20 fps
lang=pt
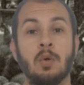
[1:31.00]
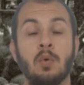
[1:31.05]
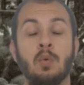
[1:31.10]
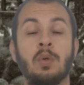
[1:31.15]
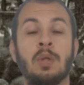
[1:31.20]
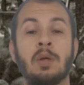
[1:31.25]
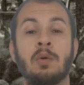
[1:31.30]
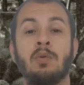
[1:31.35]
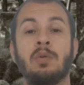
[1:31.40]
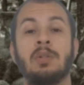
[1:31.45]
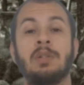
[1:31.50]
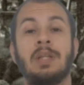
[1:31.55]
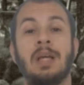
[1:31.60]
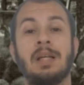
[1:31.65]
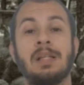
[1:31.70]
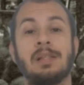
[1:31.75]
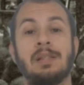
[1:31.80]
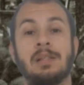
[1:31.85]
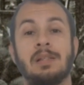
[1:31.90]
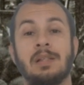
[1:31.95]
O que
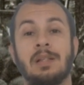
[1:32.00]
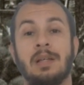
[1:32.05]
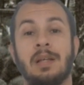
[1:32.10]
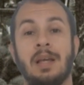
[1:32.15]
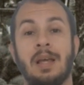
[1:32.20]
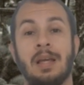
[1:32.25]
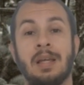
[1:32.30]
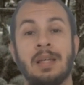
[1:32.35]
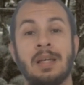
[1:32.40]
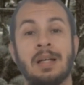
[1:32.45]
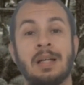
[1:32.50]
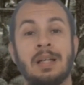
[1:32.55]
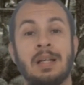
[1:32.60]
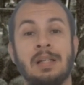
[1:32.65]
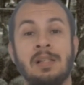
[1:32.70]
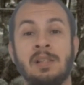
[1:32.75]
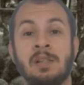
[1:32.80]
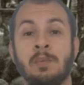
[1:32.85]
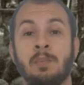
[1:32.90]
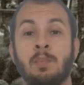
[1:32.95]
acontece é que a
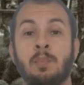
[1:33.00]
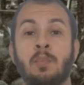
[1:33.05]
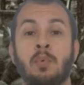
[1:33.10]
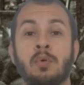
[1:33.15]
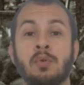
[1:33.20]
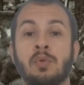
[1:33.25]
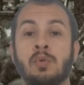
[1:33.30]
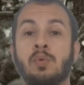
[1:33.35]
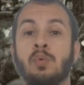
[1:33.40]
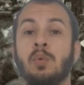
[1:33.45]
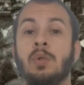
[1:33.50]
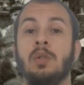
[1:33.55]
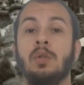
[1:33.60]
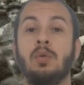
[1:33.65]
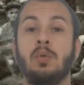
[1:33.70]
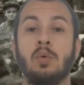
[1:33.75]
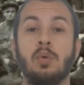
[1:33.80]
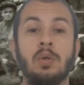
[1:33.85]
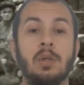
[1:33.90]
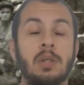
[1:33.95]
classe
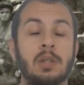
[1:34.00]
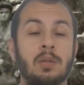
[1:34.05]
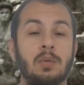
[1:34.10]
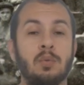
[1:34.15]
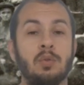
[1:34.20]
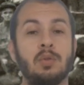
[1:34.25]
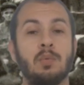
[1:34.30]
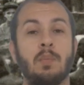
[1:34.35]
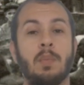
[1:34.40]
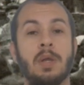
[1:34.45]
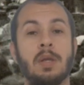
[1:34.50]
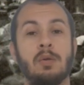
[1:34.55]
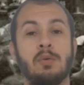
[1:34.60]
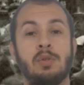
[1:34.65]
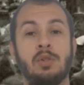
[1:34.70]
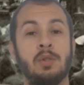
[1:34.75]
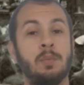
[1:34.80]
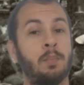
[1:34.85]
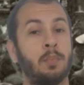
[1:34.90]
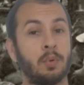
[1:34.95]
possuidora dos meios
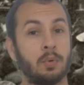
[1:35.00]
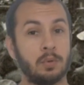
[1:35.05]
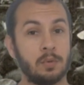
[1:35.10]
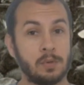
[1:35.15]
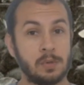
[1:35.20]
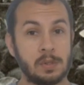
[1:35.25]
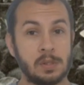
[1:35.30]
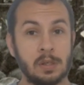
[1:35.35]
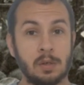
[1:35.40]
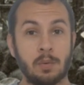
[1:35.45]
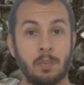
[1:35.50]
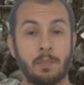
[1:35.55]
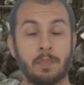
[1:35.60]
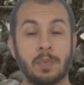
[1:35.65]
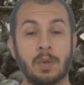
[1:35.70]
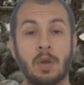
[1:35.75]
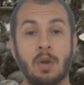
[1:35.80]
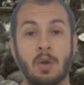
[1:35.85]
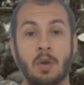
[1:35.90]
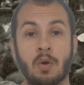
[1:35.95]
de produção
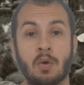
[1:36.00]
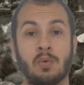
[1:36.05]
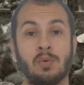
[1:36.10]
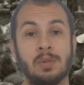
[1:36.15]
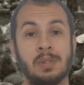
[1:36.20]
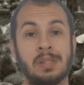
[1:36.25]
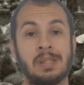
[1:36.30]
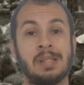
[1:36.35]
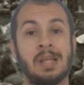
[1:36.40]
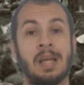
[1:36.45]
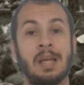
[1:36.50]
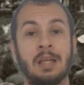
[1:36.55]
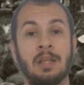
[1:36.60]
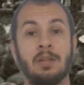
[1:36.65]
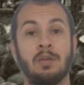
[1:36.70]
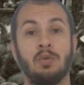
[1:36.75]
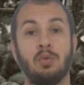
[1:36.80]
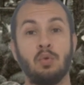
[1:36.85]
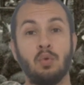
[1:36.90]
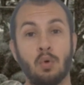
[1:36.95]
consegue
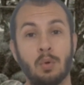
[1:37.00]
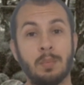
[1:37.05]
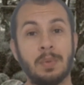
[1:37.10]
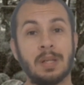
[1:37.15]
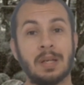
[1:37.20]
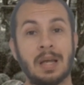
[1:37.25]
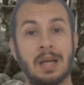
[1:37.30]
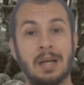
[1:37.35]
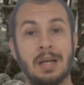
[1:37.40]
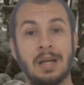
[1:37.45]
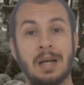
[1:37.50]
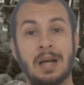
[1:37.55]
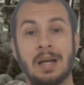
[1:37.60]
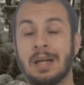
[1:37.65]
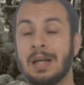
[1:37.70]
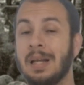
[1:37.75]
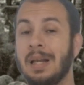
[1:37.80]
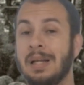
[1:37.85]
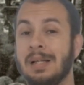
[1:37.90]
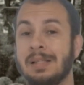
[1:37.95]
dominar a
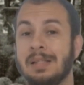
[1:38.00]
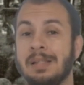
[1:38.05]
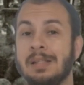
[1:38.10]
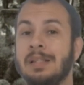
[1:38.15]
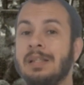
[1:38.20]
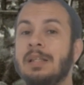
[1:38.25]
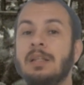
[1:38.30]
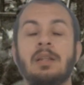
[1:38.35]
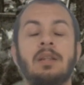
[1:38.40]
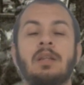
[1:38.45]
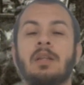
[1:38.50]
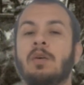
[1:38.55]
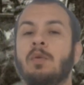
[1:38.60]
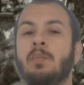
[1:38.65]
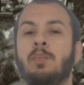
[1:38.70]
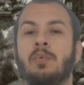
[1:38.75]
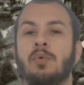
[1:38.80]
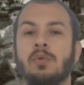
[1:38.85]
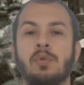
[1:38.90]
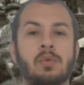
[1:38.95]
classe que não
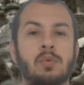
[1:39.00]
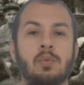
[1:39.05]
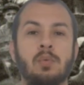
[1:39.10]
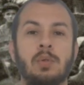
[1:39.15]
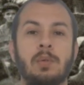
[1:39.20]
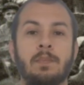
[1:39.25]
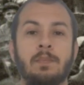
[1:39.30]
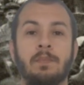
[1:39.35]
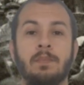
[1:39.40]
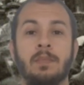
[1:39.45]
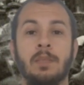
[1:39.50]
possui,